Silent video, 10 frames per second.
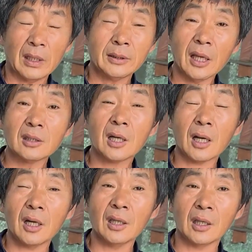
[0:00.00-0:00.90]
한세근
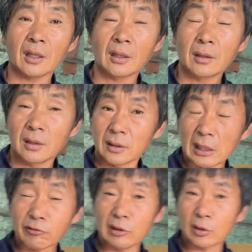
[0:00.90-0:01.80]
가까이
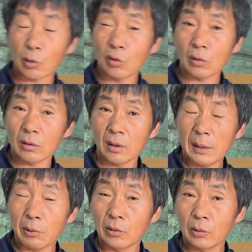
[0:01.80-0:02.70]
딸 수 있도록
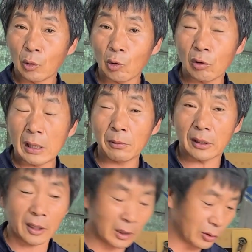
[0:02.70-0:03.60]
한번 노력을 해볼
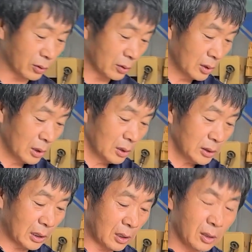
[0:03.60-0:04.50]
테니까요
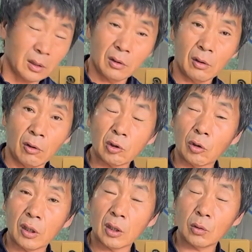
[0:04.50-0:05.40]
자
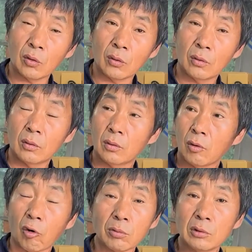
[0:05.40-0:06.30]
어떻게 또
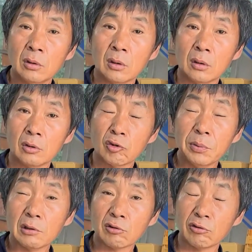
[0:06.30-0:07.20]
거름을
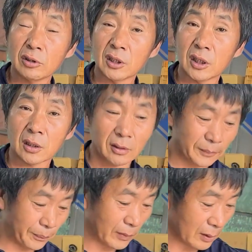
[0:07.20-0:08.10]
추비로 주는지
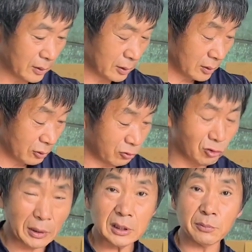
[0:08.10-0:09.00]

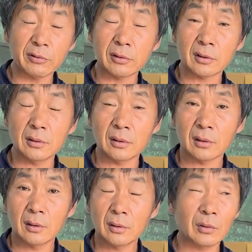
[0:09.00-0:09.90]
궁금하신 분들은
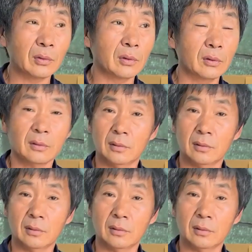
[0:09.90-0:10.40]
또